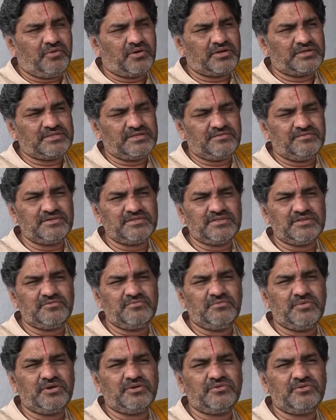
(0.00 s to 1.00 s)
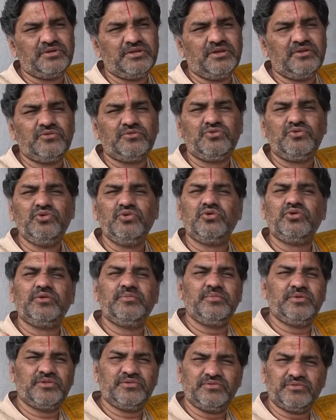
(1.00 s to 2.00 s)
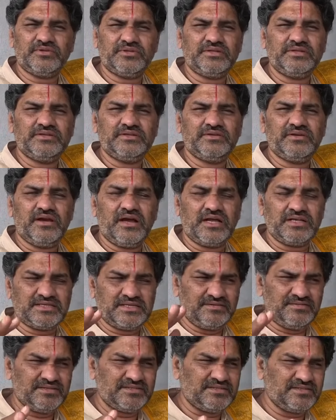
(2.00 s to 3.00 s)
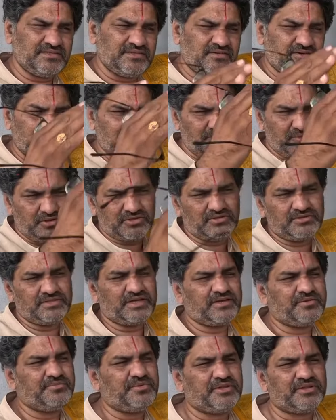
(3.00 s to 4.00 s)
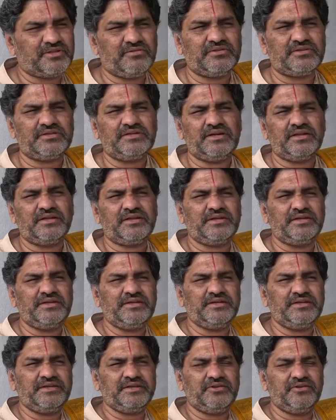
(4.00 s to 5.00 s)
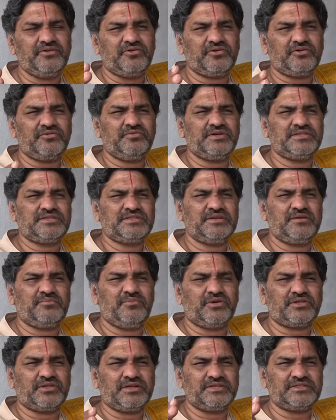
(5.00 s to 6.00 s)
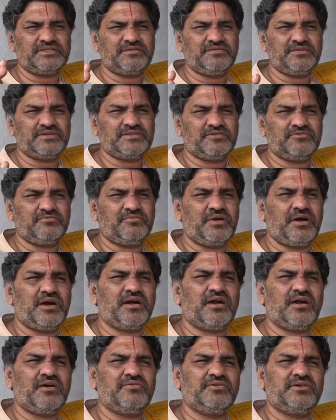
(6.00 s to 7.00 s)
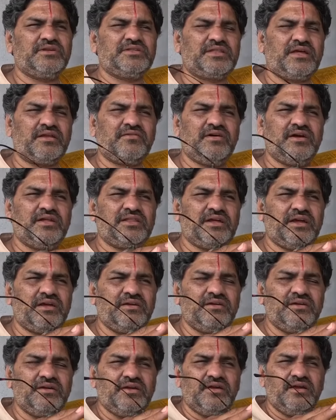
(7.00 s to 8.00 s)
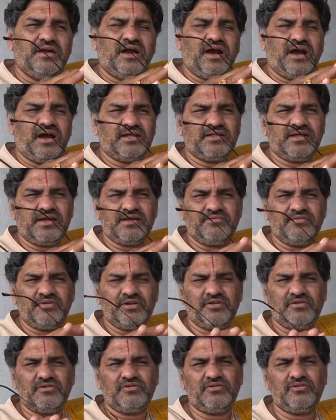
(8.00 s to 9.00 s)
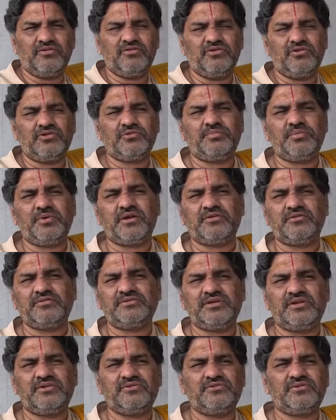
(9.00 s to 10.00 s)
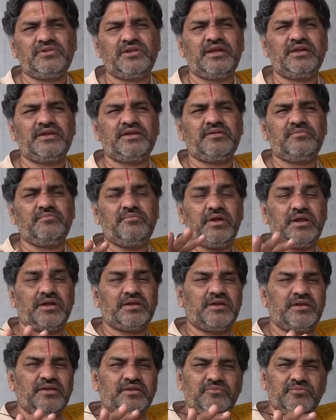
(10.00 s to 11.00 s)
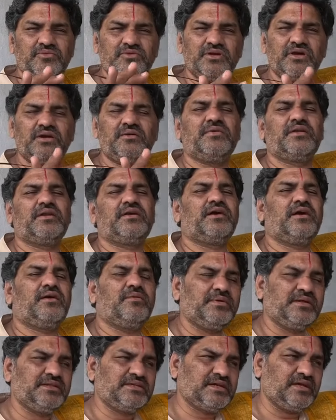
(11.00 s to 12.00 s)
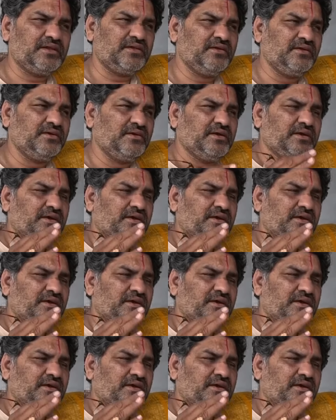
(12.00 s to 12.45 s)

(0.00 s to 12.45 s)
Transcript: ఒక సంవత్సరం మటుకు ఇల్లు దూకుడు మీద ఉంటుంది ఆ సంవత్సరం తర్వాత మొత్తం తగ్గిపోతూ ఉంది అంటే ఇంటిలోకి వచ్చిన మొదటి సంవత్సరం బాగా ఉండి తర్వాత ఆదాయ వనరుల్లో లోటుపాట్లు జరుగుతున్నాయంటే మెట్లని ముందుగా మనం గమనించాలి